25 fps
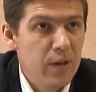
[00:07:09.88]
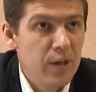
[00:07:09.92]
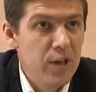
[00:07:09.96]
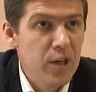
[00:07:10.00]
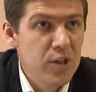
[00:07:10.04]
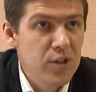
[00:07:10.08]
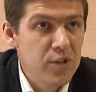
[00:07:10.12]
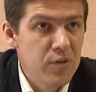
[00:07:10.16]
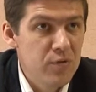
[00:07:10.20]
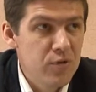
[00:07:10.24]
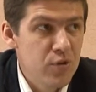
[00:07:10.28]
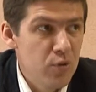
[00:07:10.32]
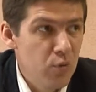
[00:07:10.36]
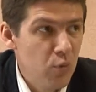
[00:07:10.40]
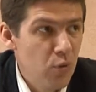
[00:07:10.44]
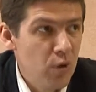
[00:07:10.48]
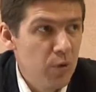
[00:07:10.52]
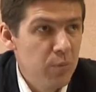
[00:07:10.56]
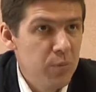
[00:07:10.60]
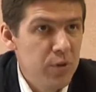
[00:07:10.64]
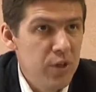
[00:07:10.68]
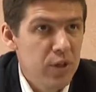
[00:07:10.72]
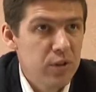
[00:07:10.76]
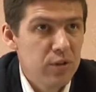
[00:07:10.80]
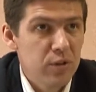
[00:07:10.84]
Легче всего
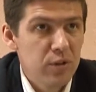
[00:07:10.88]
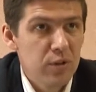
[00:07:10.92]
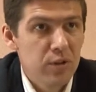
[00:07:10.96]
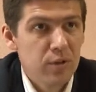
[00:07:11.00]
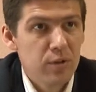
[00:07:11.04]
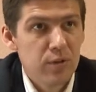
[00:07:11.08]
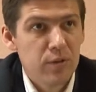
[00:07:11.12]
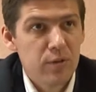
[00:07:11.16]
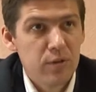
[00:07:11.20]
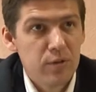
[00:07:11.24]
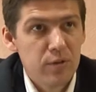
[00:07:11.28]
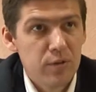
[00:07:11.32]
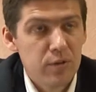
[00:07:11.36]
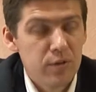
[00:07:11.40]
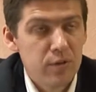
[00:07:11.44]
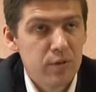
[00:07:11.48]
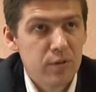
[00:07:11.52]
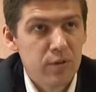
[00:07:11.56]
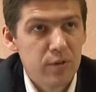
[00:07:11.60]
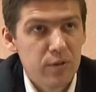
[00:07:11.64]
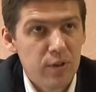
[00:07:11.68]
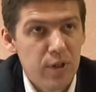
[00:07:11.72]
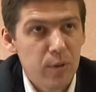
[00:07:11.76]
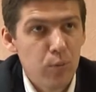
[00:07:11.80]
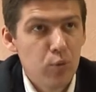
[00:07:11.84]
объект
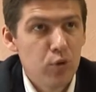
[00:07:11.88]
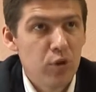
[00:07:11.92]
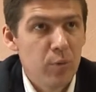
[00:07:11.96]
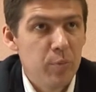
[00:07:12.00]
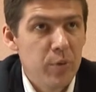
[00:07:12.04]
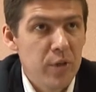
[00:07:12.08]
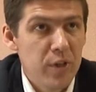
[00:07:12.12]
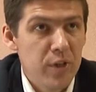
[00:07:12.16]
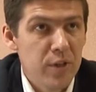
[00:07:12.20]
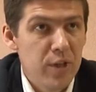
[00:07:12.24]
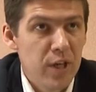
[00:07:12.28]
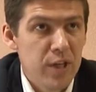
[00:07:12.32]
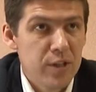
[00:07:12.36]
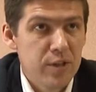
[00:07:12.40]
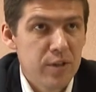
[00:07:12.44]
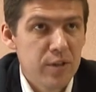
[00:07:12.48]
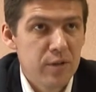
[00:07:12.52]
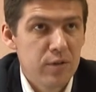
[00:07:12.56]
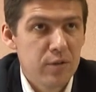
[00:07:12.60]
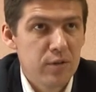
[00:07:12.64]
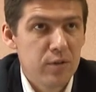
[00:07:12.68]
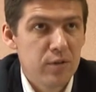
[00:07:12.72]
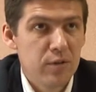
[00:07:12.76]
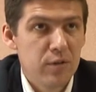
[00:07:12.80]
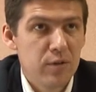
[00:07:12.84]
кому-то передать.
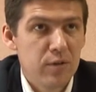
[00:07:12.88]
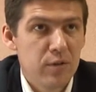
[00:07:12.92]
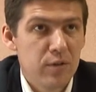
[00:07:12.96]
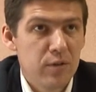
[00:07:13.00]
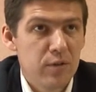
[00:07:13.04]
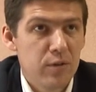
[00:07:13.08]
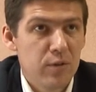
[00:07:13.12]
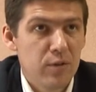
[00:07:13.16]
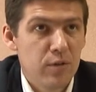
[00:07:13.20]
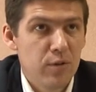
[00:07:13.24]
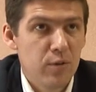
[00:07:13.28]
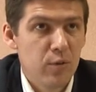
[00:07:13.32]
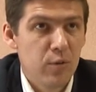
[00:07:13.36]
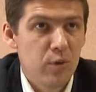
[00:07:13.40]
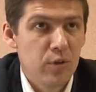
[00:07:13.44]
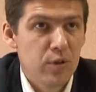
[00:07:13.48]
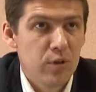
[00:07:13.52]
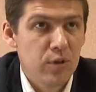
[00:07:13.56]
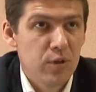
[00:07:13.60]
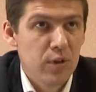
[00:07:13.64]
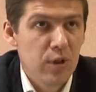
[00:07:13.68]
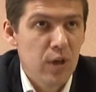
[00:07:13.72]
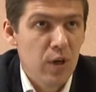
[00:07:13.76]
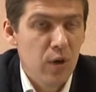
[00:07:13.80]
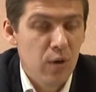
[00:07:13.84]

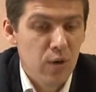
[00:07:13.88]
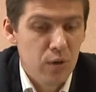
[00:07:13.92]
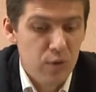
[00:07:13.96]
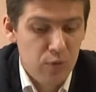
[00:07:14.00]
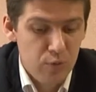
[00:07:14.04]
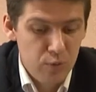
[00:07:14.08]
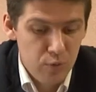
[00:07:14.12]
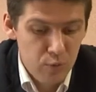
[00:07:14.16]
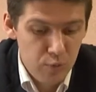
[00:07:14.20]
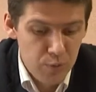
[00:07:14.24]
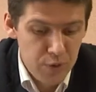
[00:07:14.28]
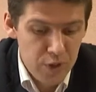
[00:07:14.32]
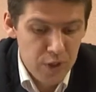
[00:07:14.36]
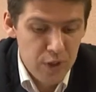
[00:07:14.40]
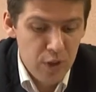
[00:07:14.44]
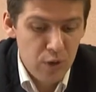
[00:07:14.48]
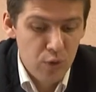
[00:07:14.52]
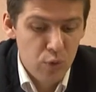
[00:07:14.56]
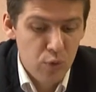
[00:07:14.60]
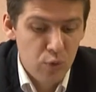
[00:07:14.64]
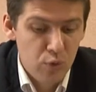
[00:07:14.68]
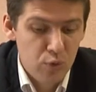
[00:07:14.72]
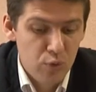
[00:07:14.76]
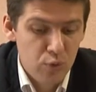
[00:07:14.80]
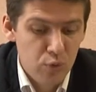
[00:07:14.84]
Вот. А у меня, как
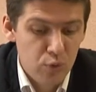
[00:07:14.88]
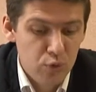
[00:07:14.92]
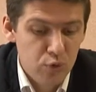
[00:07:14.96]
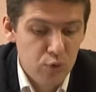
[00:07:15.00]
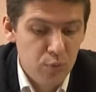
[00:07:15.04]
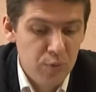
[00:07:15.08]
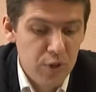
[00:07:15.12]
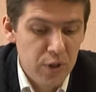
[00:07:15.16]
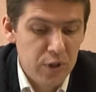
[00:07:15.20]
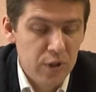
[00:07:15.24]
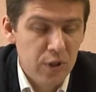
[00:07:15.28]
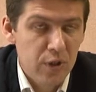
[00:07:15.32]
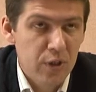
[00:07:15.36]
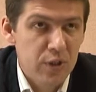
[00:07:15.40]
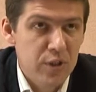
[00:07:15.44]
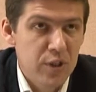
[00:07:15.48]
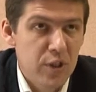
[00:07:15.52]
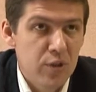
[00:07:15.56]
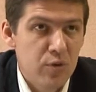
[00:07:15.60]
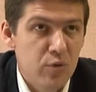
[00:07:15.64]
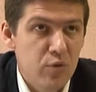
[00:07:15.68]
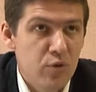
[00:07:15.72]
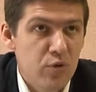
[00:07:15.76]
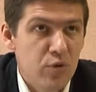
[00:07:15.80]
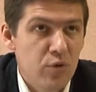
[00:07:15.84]
у субъекта
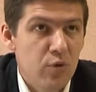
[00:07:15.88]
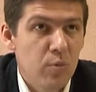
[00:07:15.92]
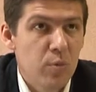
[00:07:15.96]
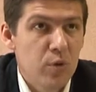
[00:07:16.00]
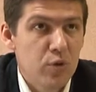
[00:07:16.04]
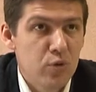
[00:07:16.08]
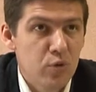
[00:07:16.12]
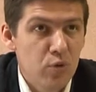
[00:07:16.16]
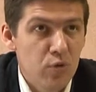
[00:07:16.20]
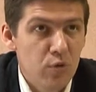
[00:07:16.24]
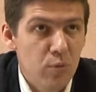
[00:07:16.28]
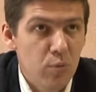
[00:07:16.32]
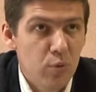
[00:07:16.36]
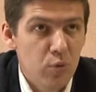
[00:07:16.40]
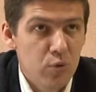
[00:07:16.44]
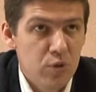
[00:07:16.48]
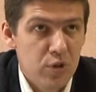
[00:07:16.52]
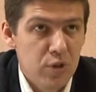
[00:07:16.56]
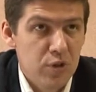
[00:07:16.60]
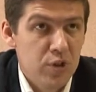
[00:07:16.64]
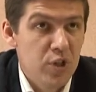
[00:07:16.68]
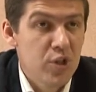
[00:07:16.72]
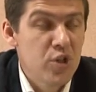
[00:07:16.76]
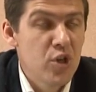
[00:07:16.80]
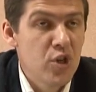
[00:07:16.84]
хозяйствующего, простой
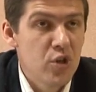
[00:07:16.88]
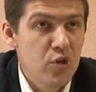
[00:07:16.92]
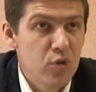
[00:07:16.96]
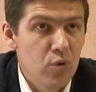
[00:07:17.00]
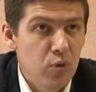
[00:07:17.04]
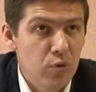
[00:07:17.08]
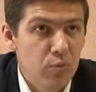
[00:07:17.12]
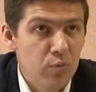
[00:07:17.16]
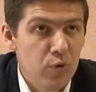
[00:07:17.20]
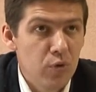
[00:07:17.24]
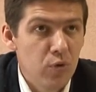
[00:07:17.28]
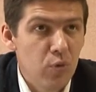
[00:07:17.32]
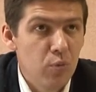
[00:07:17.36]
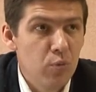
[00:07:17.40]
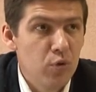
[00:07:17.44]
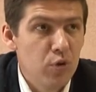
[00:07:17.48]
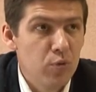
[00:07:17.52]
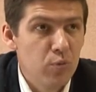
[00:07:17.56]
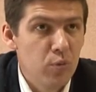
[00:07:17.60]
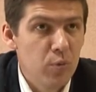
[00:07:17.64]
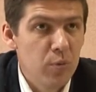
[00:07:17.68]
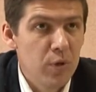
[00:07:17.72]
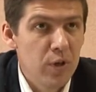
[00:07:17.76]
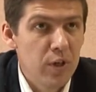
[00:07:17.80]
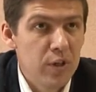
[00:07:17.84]
вопрос. За чей счет мы его
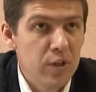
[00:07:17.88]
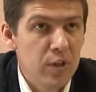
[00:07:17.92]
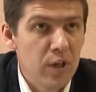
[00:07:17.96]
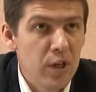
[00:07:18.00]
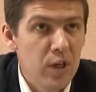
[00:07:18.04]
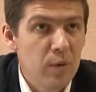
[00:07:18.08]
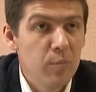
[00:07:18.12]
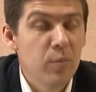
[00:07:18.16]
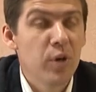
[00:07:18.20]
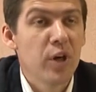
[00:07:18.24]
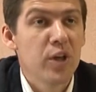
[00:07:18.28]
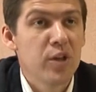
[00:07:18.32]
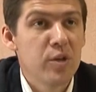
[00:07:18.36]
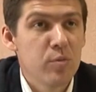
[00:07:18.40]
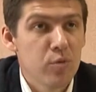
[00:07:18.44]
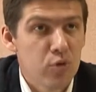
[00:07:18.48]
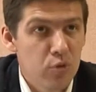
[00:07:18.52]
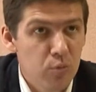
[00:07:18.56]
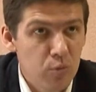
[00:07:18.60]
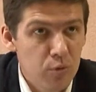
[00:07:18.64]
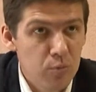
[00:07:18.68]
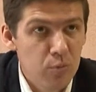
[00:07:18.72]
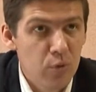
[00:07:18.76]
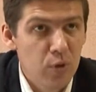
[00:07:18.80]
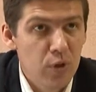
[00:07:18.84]
будем убирать? Мы хотим,
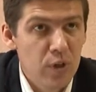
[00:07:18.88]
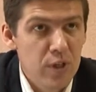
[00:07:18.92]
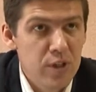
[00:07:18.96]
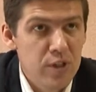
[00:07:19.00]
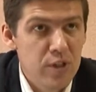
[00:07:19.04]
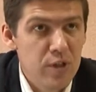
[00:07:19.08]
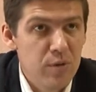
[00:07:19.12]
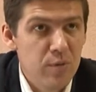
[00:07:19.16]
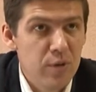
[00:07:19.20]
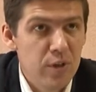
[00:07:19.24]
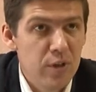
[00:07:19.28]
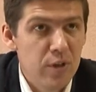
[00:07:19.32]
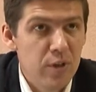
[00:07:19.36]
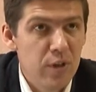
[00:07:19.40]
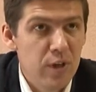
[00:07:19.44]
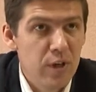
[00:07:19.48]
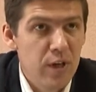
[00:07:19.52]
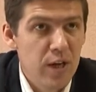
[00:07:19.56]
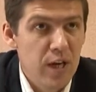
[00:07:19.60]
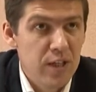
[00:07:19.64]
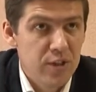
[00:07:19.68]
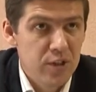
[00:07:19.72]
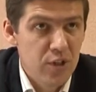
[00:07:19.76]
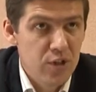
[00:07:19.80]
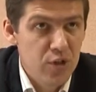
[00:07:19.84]
чтобы он был красивый,
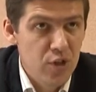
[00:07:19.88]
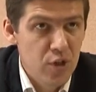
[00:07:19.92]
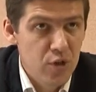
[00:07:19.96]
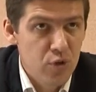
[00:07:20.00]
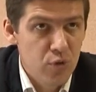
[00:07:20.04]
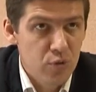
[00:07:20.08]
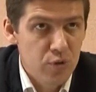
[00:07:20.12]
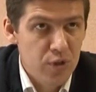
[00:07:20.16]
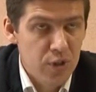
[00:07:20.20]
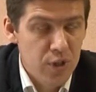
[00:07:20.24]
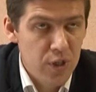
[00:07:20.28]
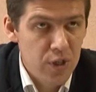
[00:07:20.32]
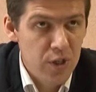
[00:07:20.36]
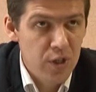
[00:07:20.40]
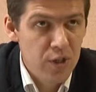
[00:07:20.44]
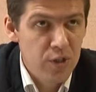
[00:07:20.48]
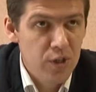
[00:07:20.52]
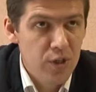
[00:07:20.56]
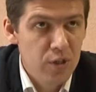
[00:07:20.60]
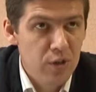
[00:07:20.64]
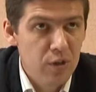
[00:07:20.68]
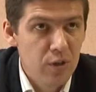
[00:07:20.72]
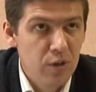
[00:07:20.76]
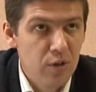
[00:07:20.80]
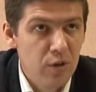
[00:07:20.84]
а за чей счет, за какие
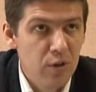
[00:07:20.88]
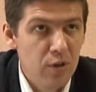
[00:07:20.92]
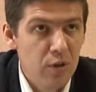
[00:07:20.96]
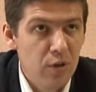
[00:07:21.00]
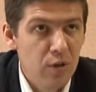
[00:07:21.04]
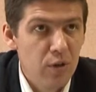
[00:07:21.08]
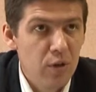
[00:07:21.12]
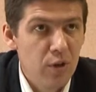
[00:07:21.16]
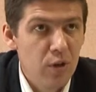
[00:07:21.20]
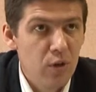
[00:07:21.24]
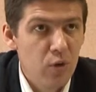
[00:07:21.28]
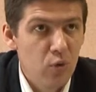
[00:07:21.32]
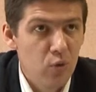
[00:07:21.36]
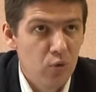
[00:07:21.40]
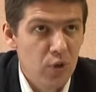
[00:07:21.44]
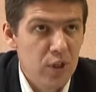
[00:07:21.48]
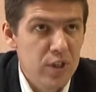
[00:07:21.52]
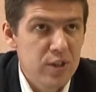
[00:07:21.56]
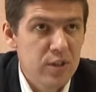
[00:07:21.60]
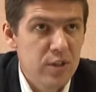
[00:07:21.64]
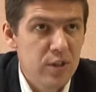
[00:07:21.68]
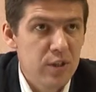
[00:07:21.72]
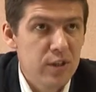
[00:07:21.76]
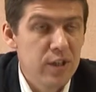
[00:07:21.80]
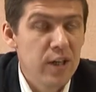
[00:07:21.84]
деньги? у
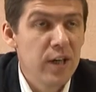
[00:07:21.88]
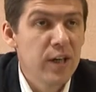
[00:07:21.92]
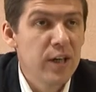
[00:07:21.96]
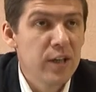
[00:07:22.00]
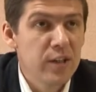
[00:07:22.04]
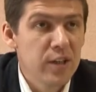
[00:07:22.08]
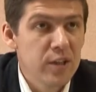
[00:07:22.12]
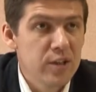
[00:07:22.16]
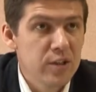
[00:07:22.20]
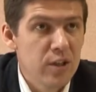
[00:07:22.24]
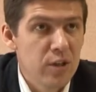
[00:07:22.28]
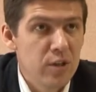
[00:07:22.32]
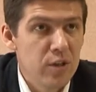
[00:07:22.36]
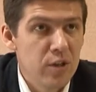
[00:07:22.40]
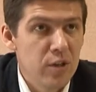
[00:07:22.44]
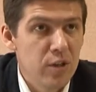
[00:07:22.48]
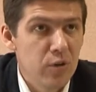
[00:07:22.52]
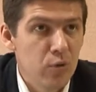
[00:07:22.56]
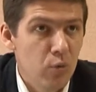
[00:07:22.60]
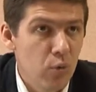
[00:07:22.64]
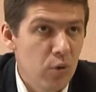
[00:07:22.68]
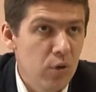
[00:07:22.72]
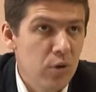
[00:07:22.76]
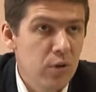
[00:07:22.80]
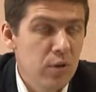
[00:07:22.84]
нас на этой статье
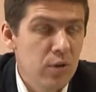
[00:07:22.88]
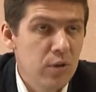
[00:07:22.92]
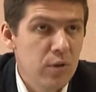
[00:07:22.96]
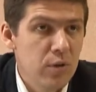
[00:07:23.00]
ноль.